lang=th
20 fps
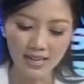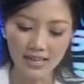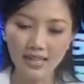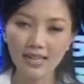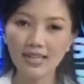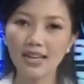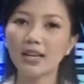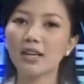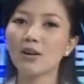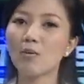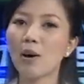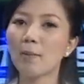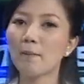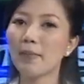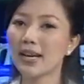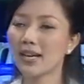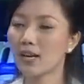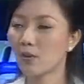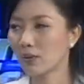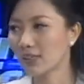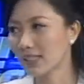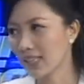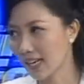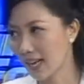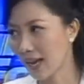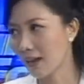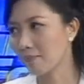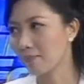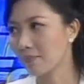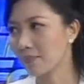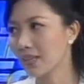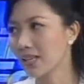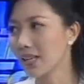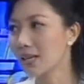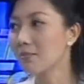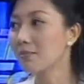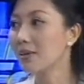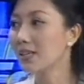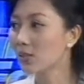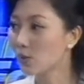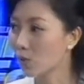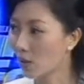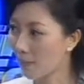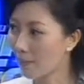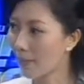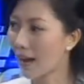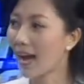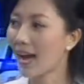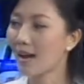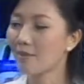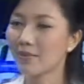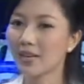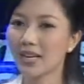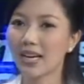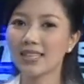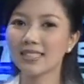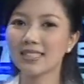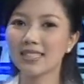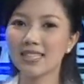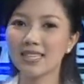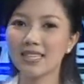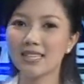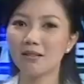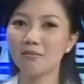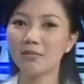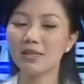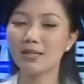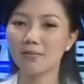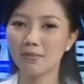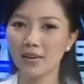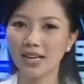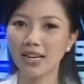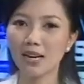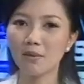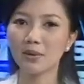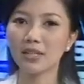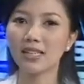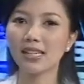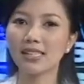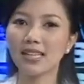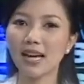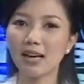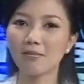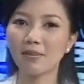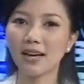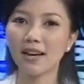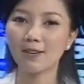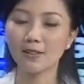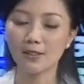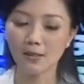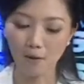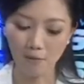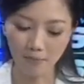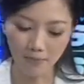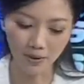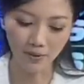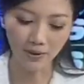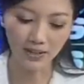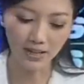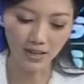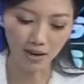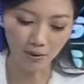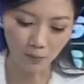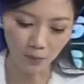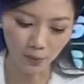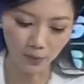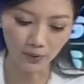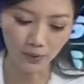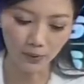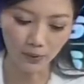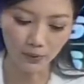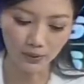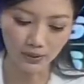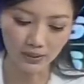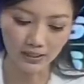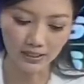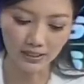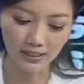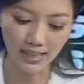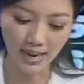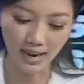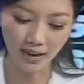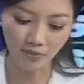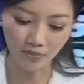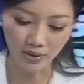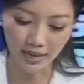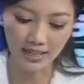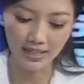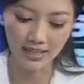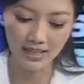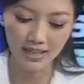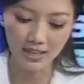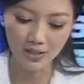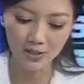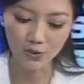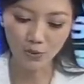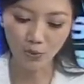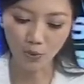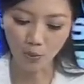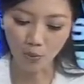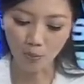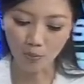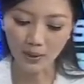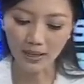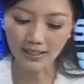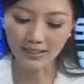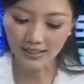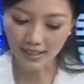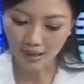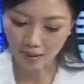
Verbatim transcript: เรียกได้ว่าเป็นนวัตกรรมเพื่อสุขภาพนะคะที่มีจำหน่ายในประเทศไทยมาแล้ว 2 ปีวันนี้ขอบคุณคุณชานวิทย์สุขุมรัตนา